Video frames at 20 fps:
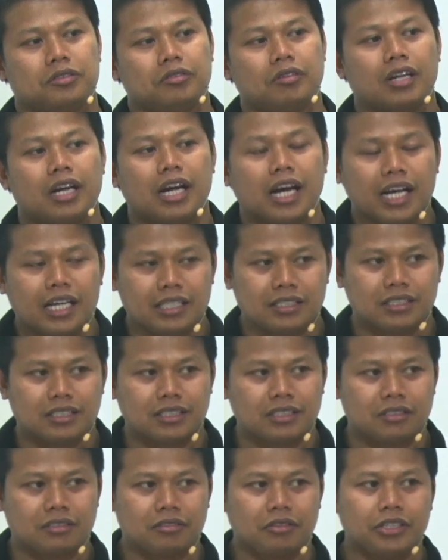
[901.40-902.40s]

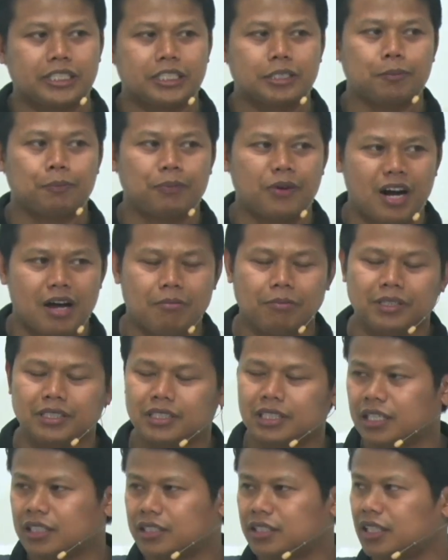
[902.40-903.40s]
Christ, to His
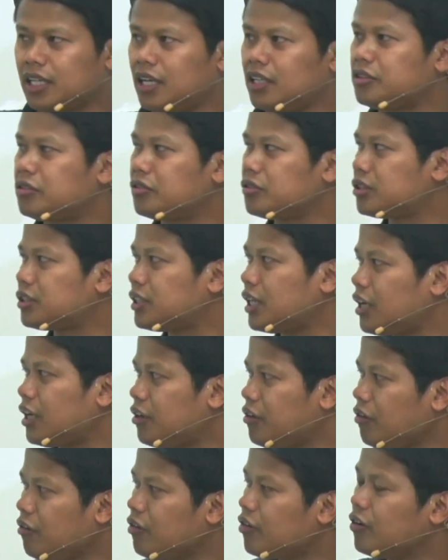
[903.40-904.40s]
promises, and to seek
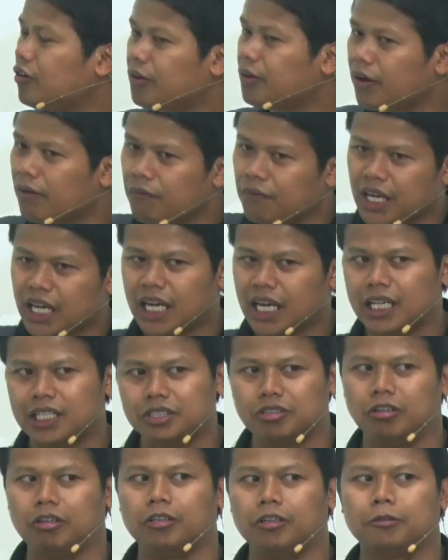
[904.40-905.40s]
yung
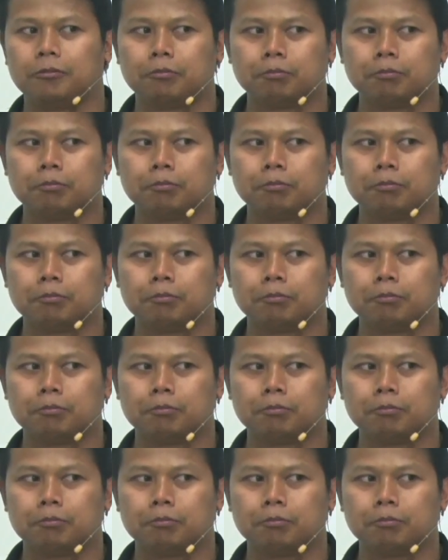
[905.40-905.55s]
glorification,